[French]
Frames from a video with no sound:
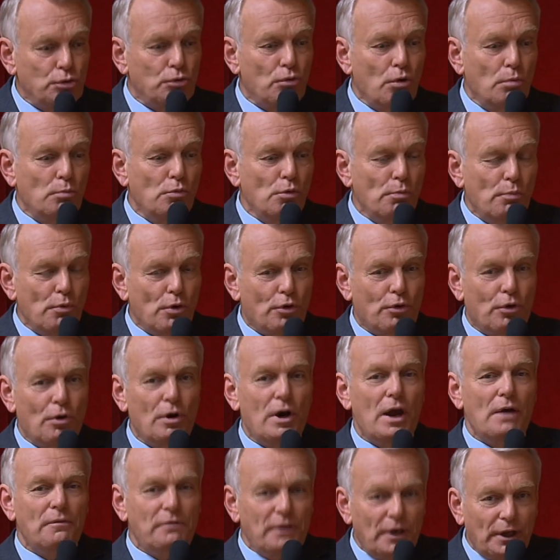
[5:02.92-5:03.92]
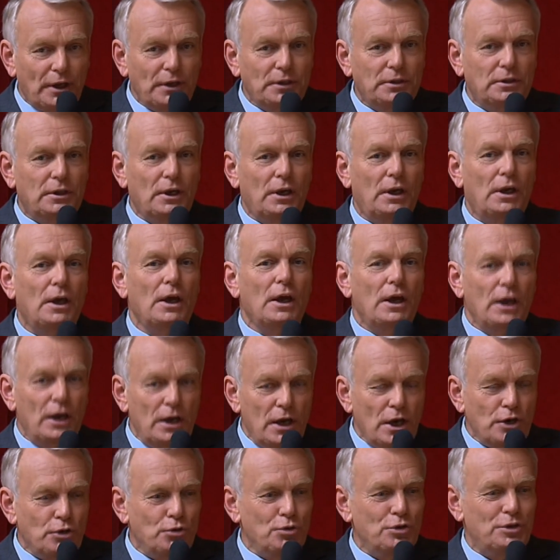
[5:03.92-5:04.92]
jusqu'au bout pour que la vérité
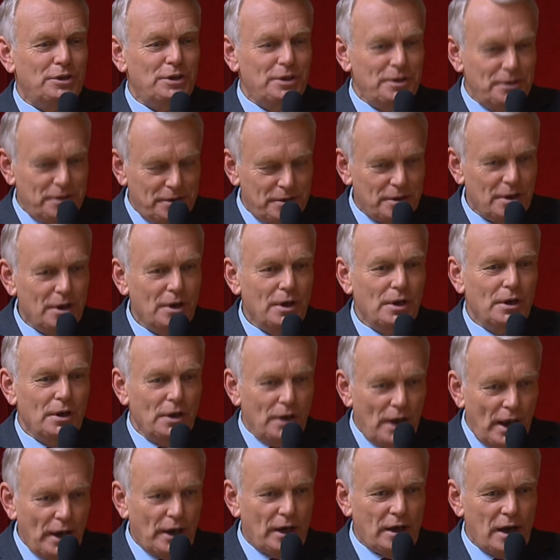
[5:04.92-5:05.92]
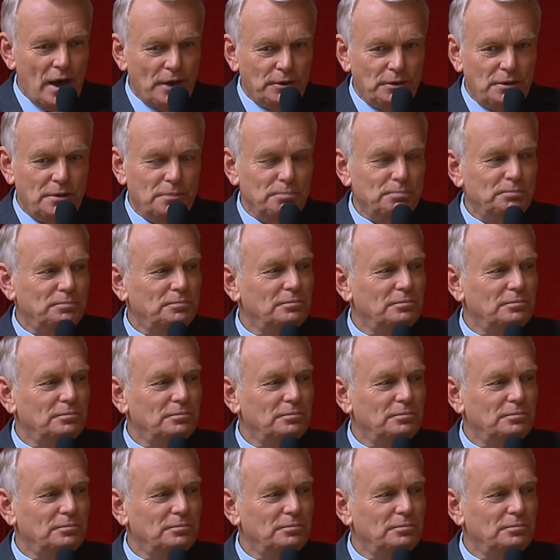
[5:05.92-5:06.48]
et la justice éclatent.